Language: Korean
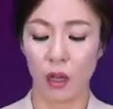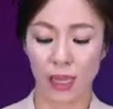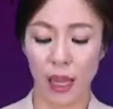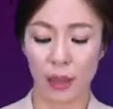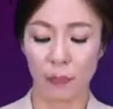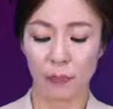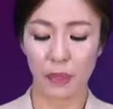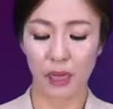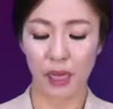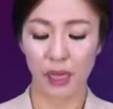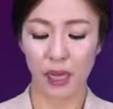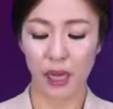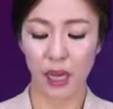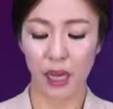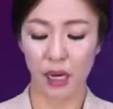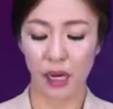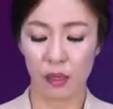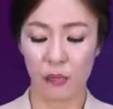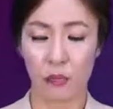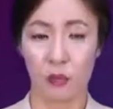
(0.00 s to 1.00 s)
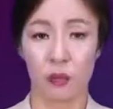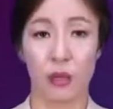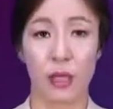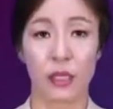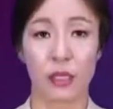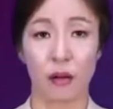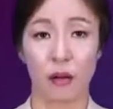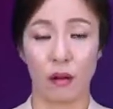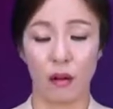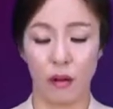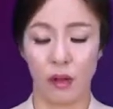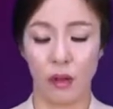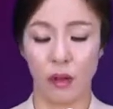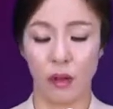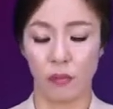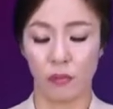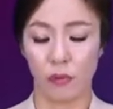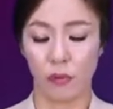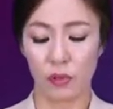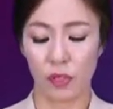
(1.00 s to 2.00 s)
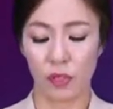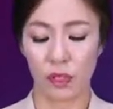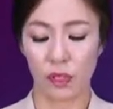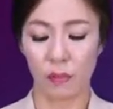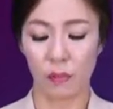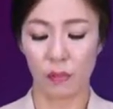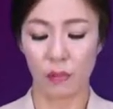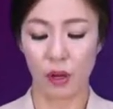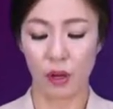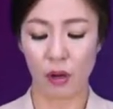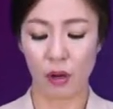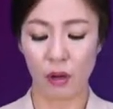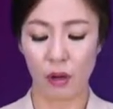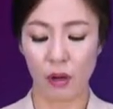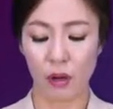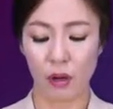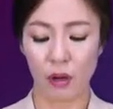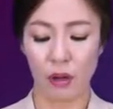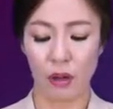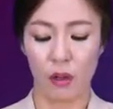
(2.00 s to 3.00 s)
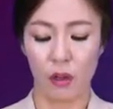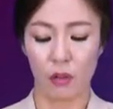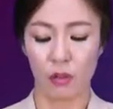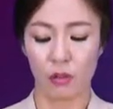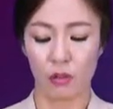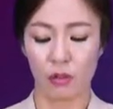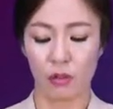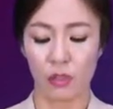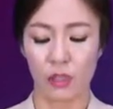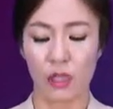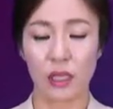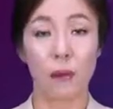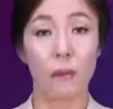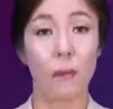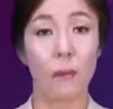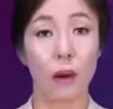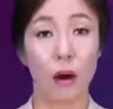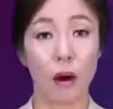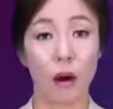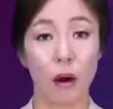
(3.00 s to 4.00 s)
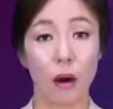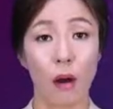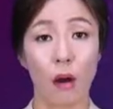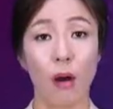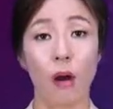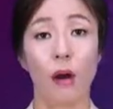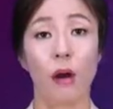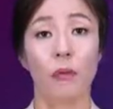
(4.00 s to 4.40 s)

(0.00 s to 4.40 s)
에피칼 뷰에서 포챔버투챔버